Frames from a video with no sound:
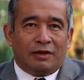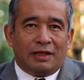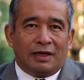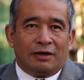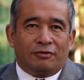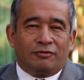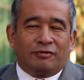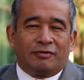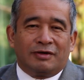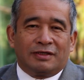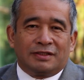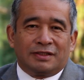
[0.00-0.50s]
de
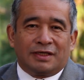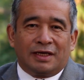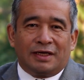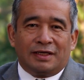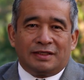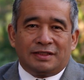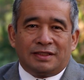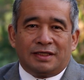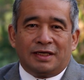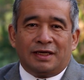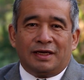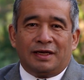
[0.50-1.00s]
la Universidad
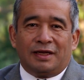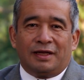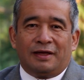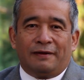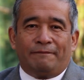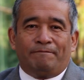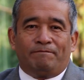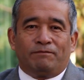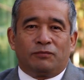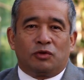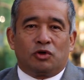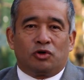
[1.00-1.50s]
de
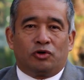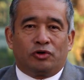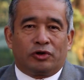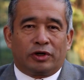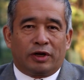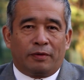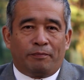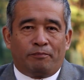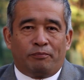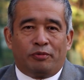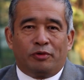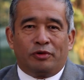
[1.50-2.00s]
Chile
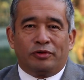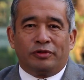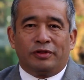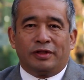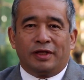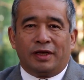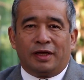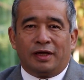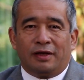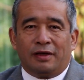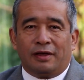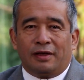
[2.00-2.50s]

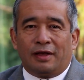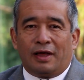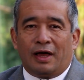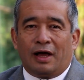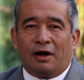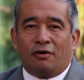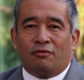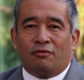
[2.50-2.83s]
corresponde a